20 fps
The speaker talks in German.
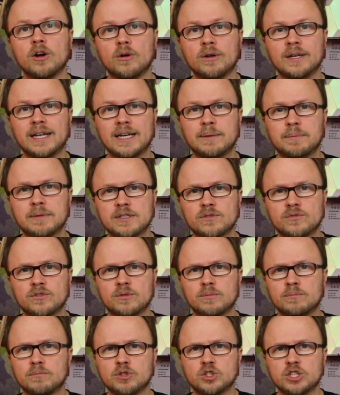Und dann gibt es
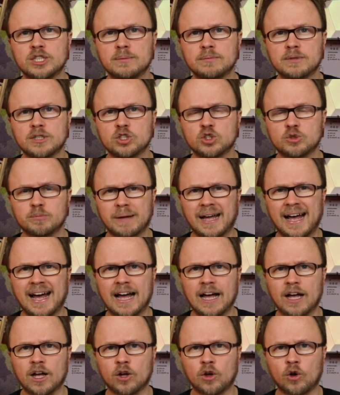für bestimmte
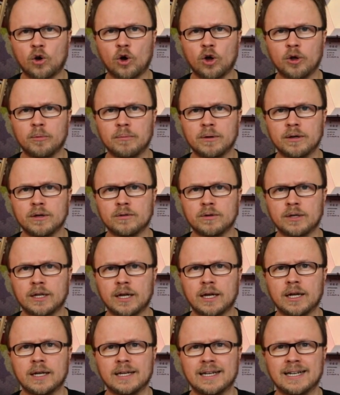Sprachräume
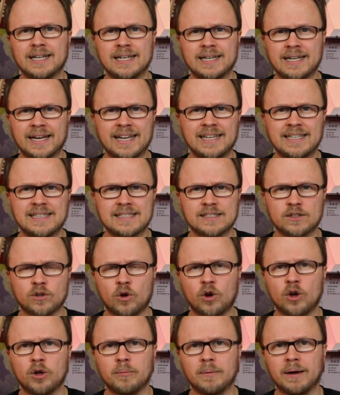oder
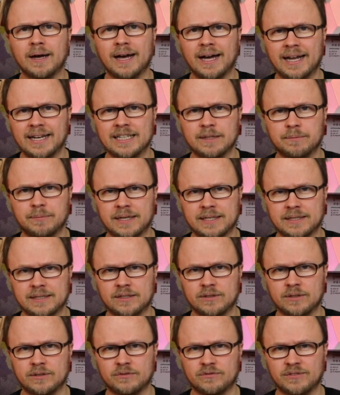Rechtsräume
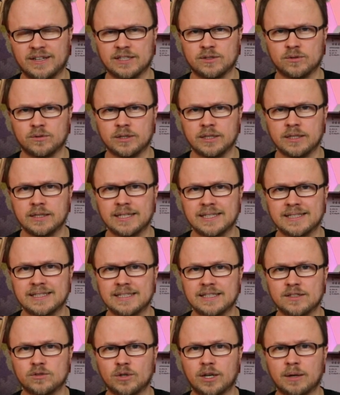angepasste Fassungen. Das
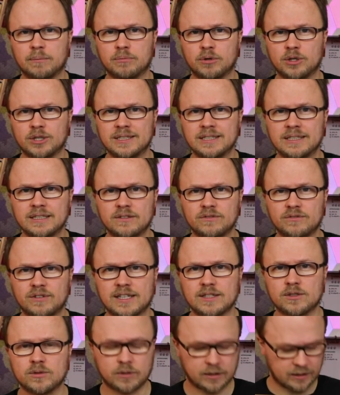sind die sogenannten portierten
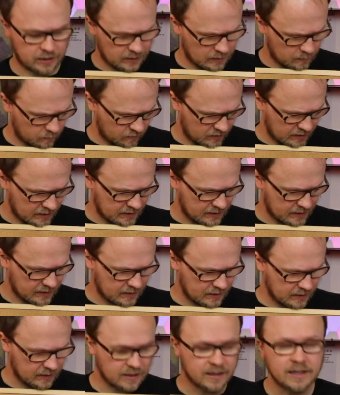Fassungen. In dem Fall ist
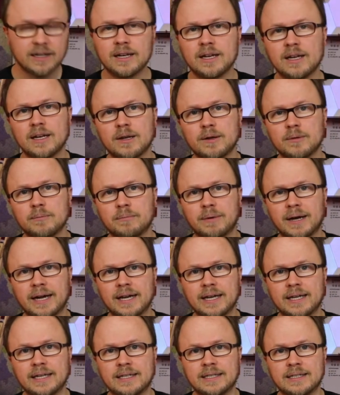es hier
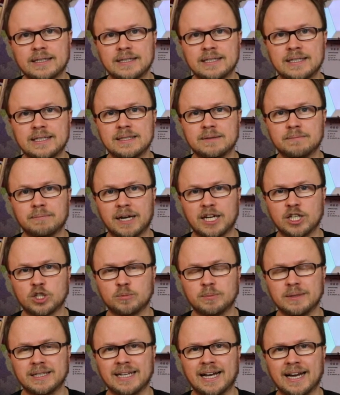bei diesem
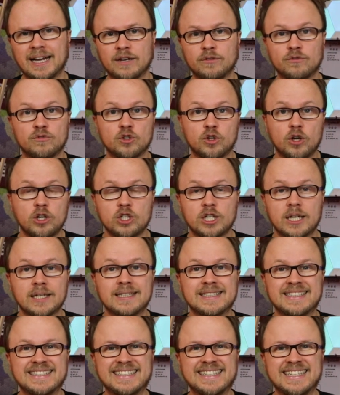Beispiel eine für
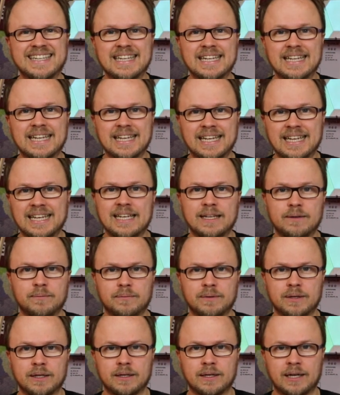Deutschland, DE
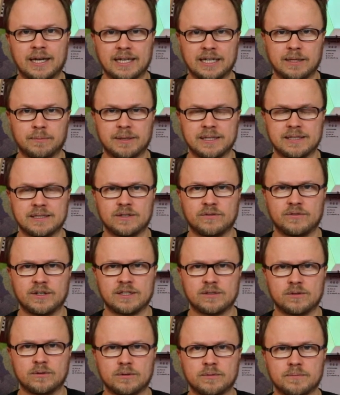angepasste
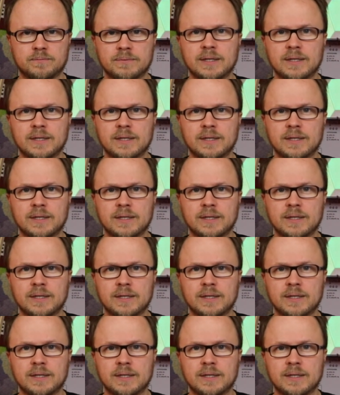Fassung.